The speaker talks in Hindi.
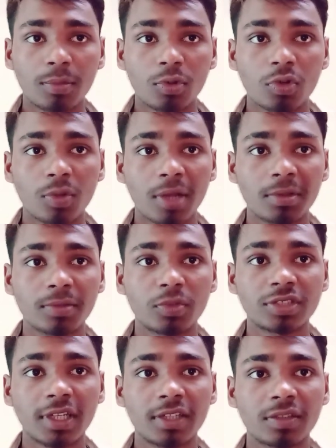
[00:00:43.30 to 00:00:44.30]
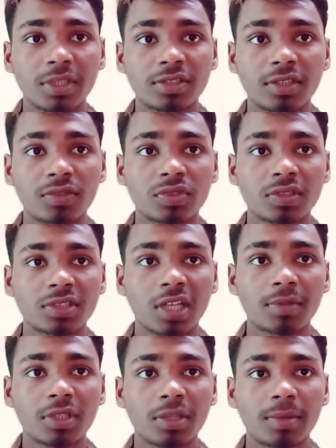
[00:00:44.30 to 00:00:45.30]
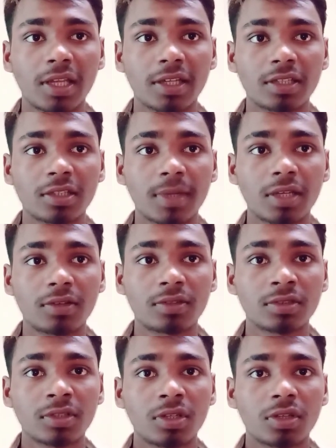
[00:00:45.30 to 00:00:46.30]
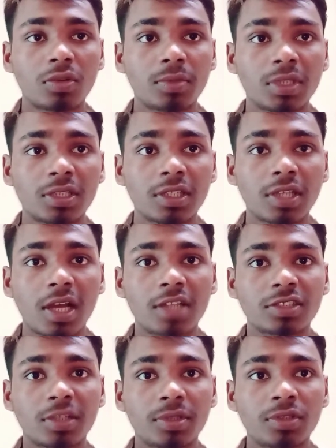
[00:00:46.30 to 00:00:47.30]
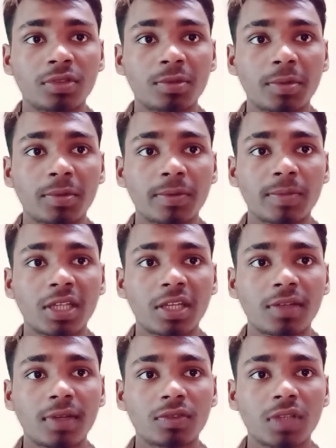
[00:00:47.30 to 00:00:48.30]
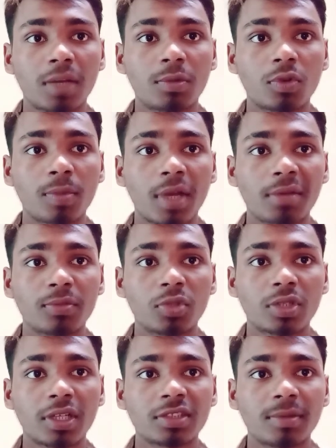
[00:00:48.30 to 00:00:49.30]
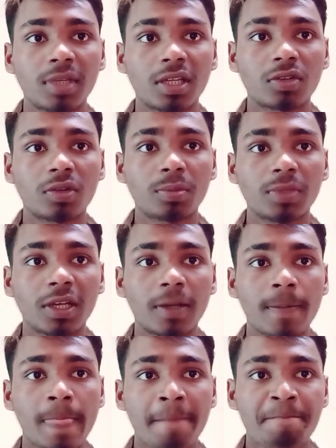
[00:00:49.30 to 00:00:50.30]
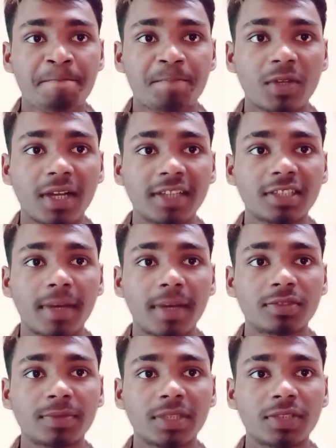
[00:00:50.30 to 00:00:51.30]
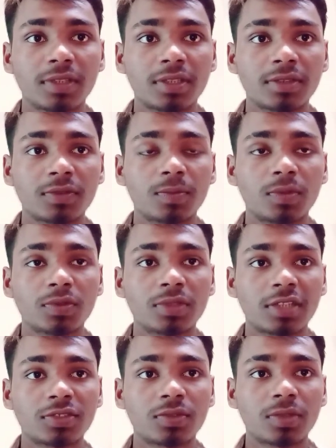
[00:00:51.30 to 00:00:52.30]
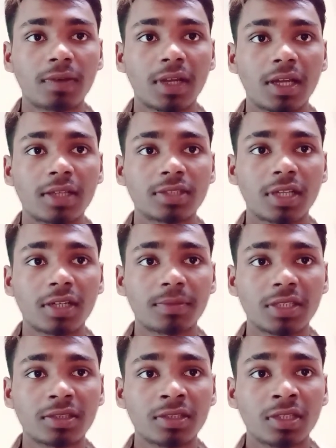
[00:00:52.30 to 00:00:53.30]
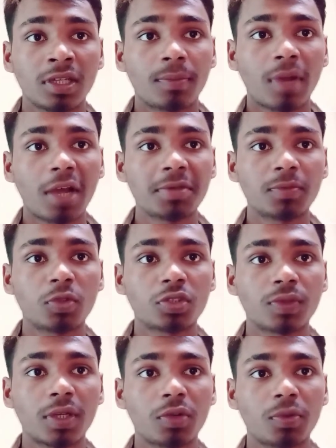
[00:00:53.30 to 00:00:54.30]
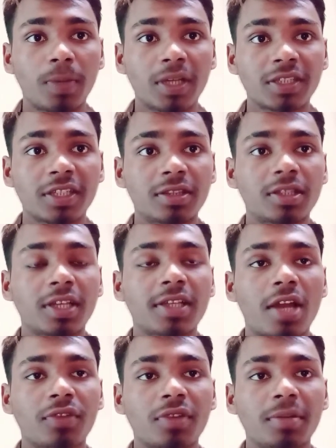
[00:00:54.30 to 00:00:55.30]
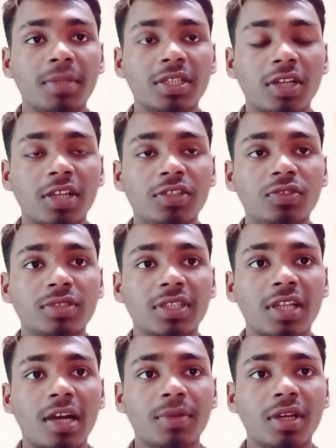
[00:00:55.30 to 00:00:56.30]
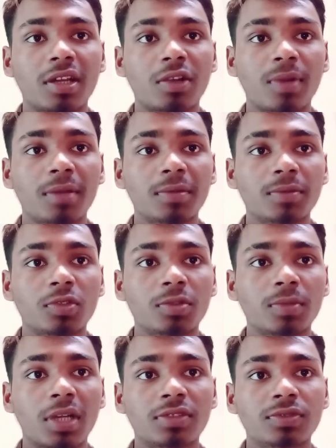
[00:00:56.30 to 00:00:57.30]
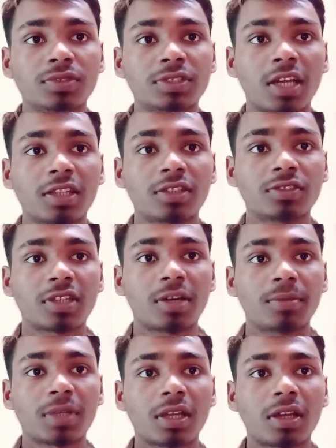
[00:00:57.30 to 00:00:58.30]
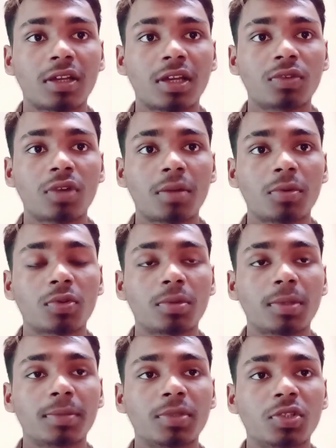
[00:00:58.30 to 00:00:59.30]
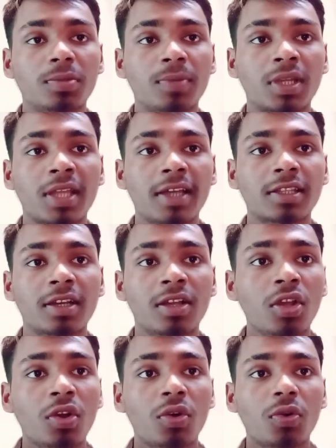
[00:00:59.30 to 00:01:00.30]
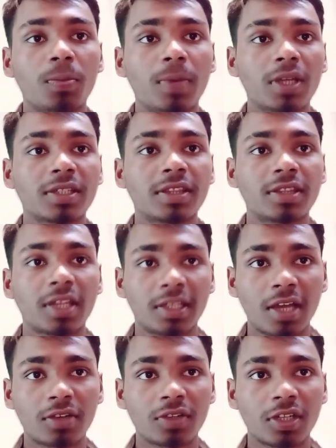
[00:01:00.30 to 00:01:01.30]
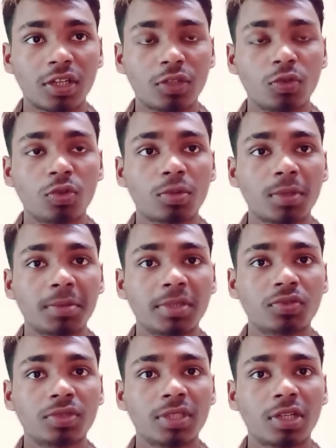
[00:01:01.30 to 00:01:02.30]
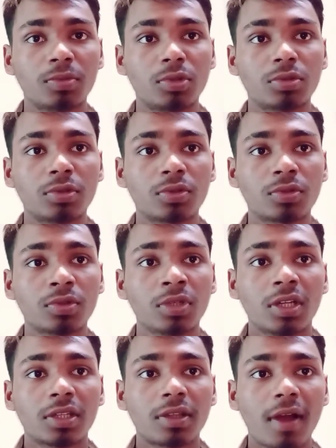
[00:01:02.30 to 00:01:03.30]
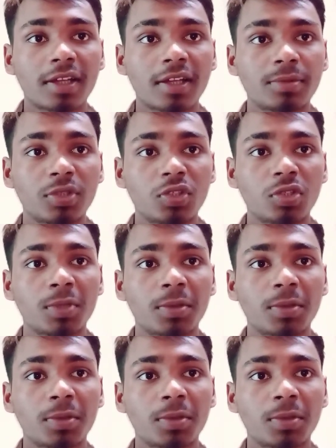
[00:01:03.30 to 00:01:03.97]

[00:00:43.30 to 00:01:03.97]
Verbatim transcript: आप लोग को फाइव मोड चाहिए तो मेरे चैनल को सब्सक्राइब कर दें बेलाइकन दबाएँ और कमेंट लिखे आज का वीडियो में मैं बताने वाला हूँ कि आप लोग को फाइव मोड कैसे मिलेगा कब मिलेगा तो गैस हमारा जो वीडियो है वो बहुत धांसू होने वाला आजकल मैं फाइव वी मोड जो है वो बन के तैयार हो गया मैं कई दिनों से काम कर रहा हूँ फाइव वी मोड में आज दो चार दिन से काम मैं कर रहा हूँ आप लोग को मैं वीडियो में बताया था वो बन के तैयार हो गया कई लोगों को मैं वीडियो दिया हूँ बहुत लोगों को तो आगे के वीडियो